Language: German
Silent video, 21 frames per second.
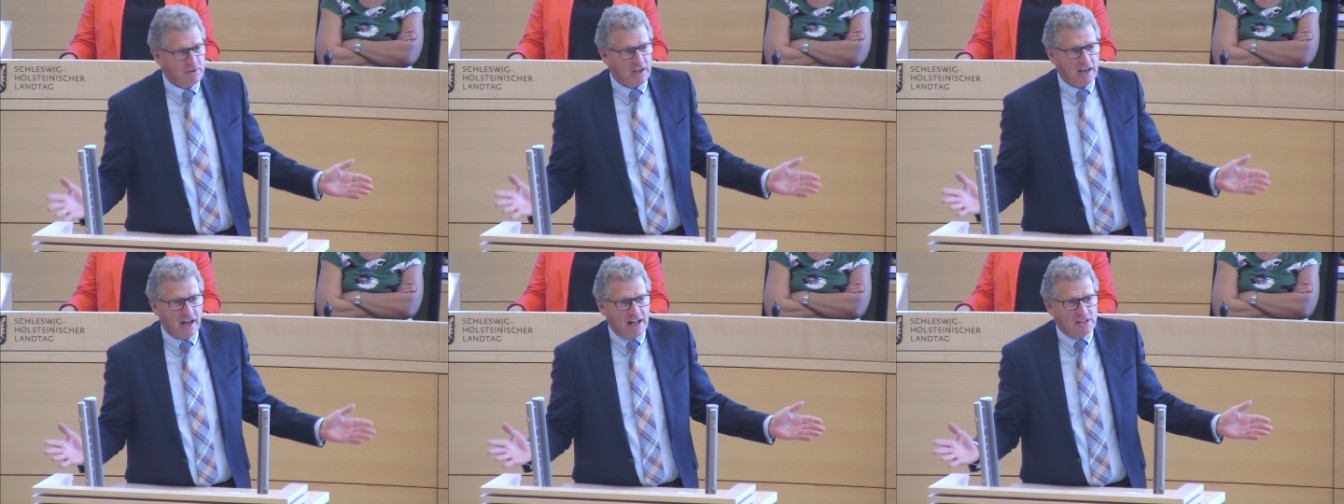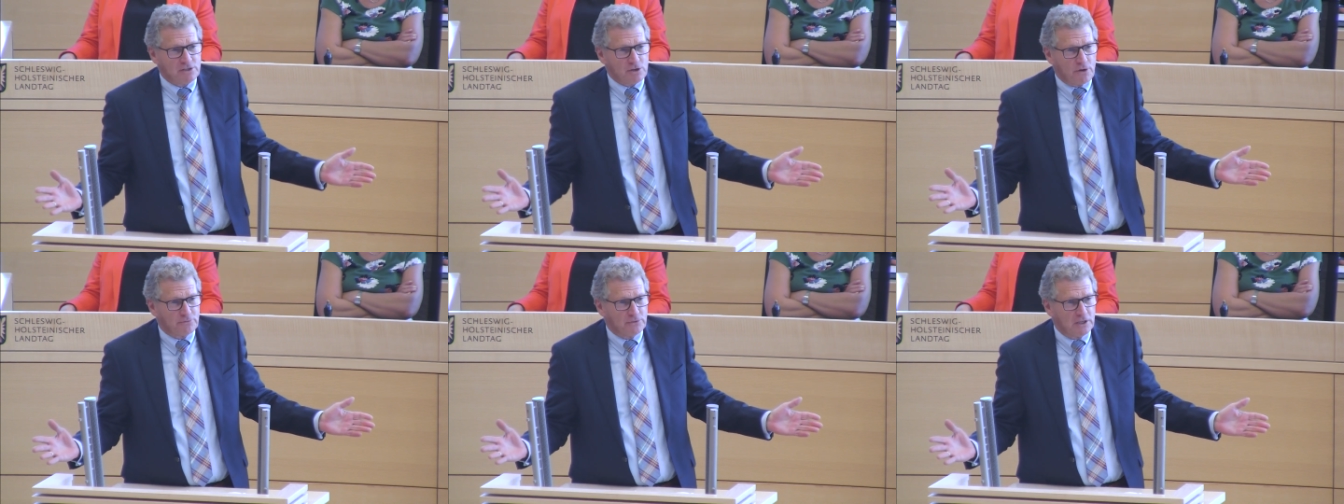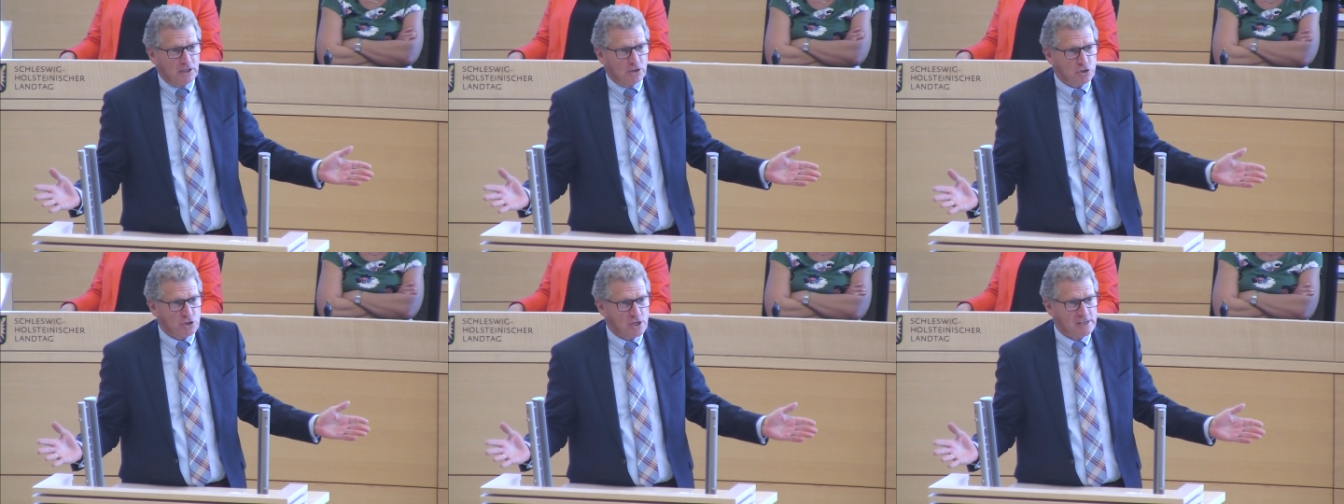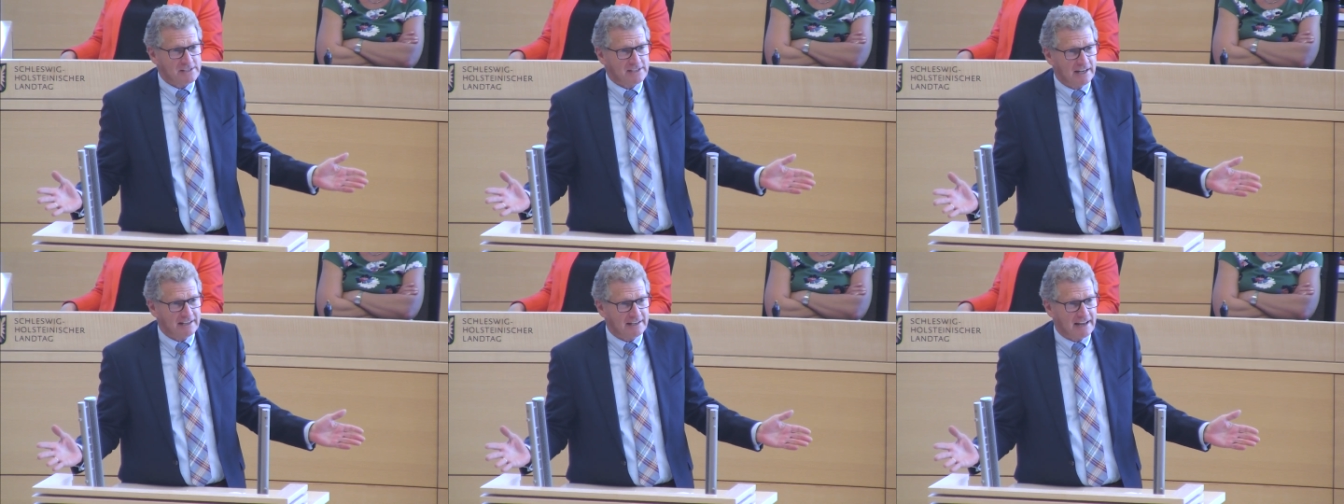Das wäre also auf
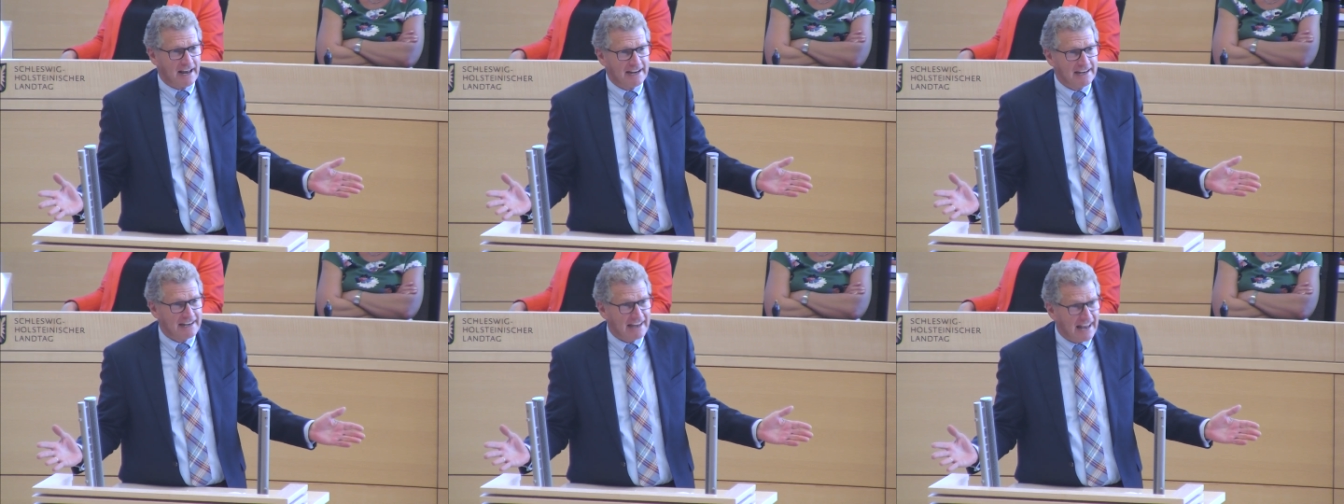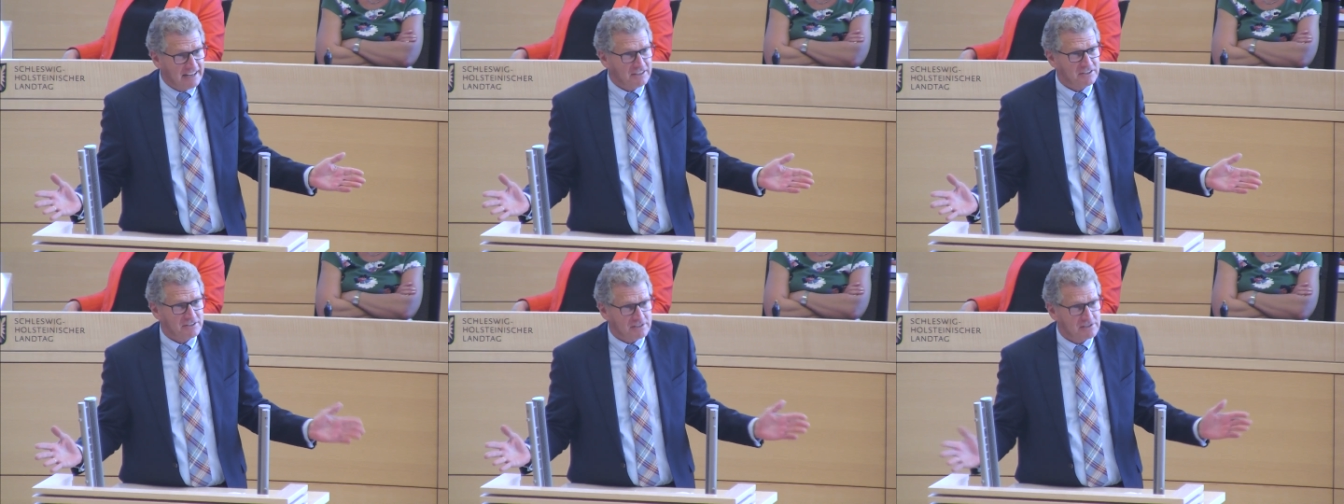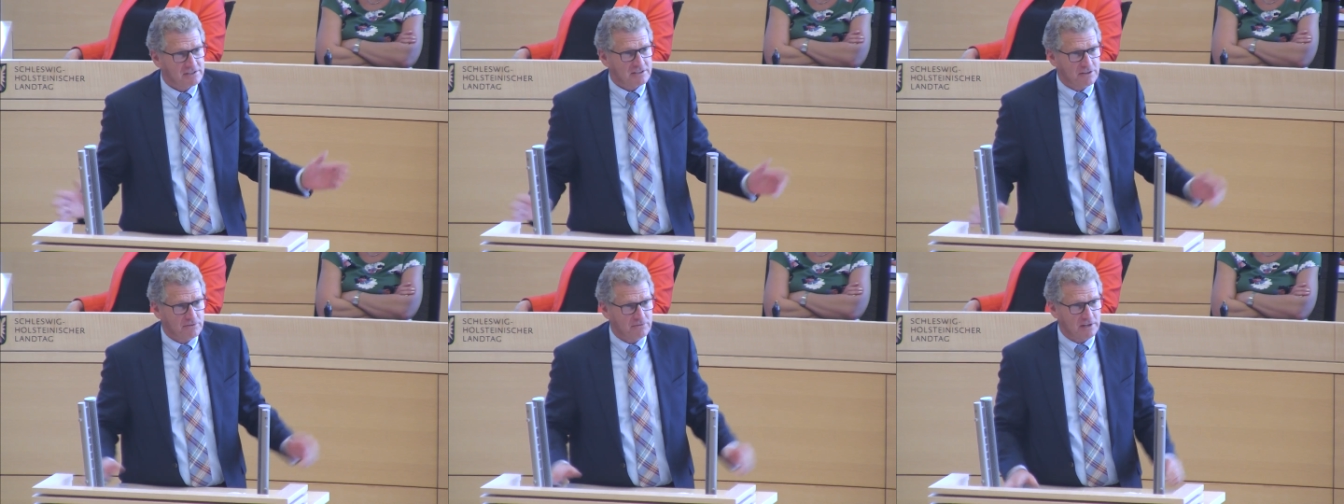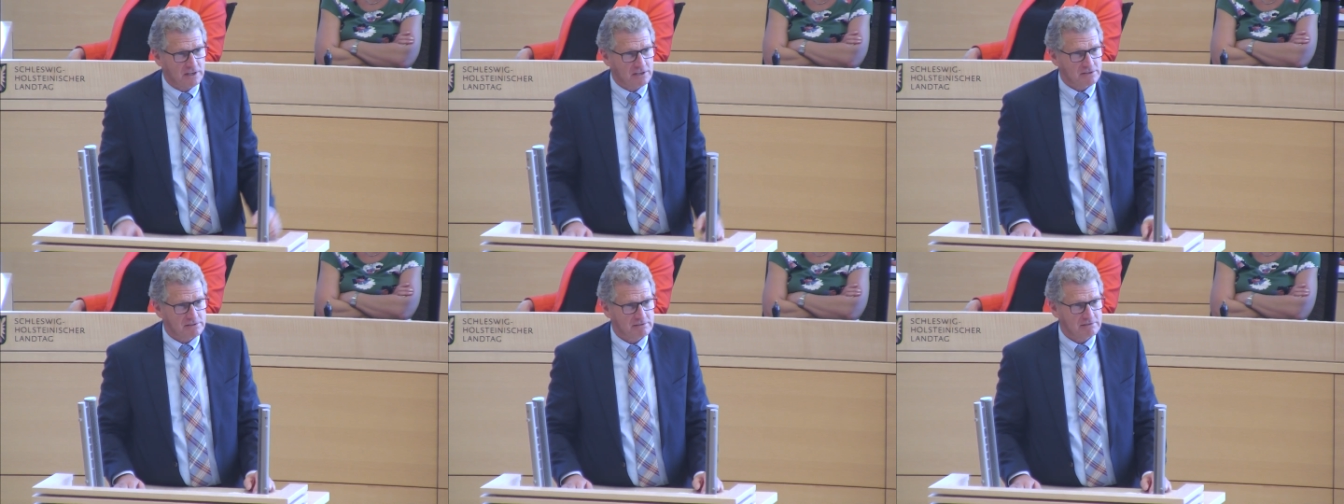dänischer Seite ein
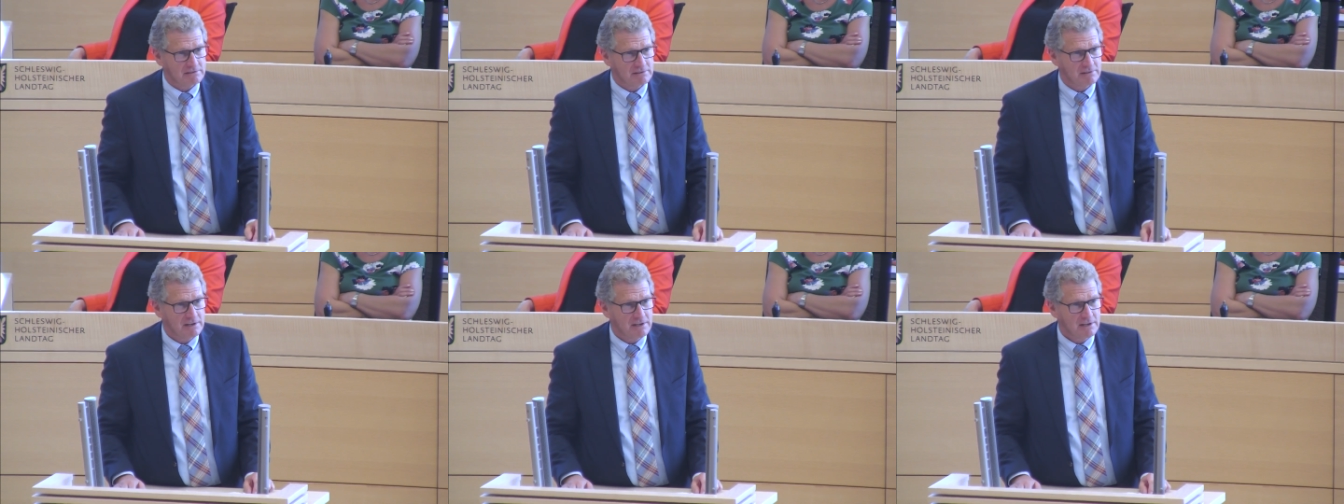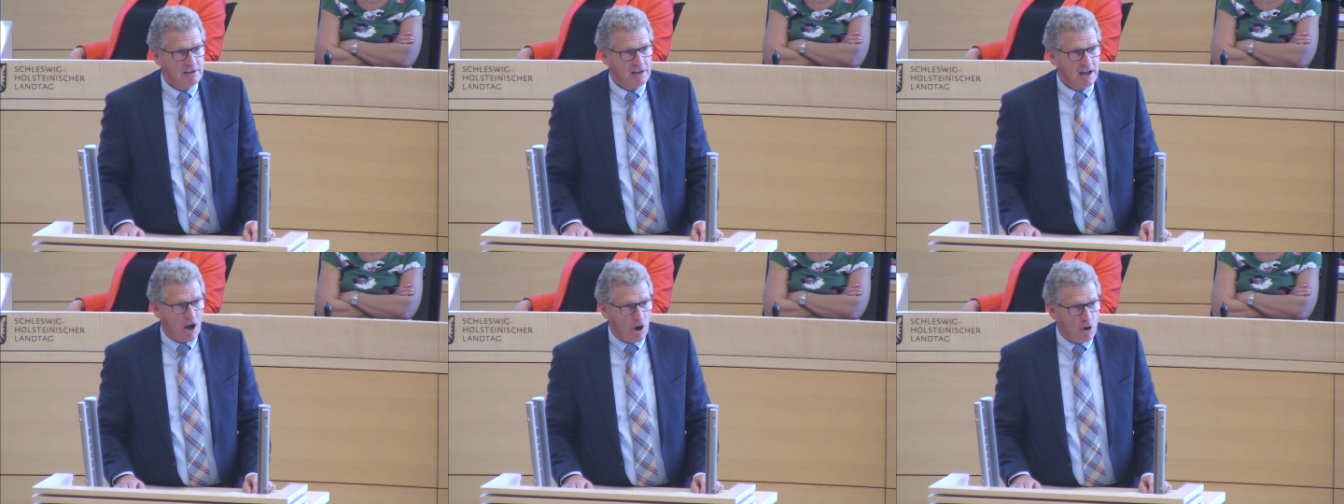leichtes gewesen,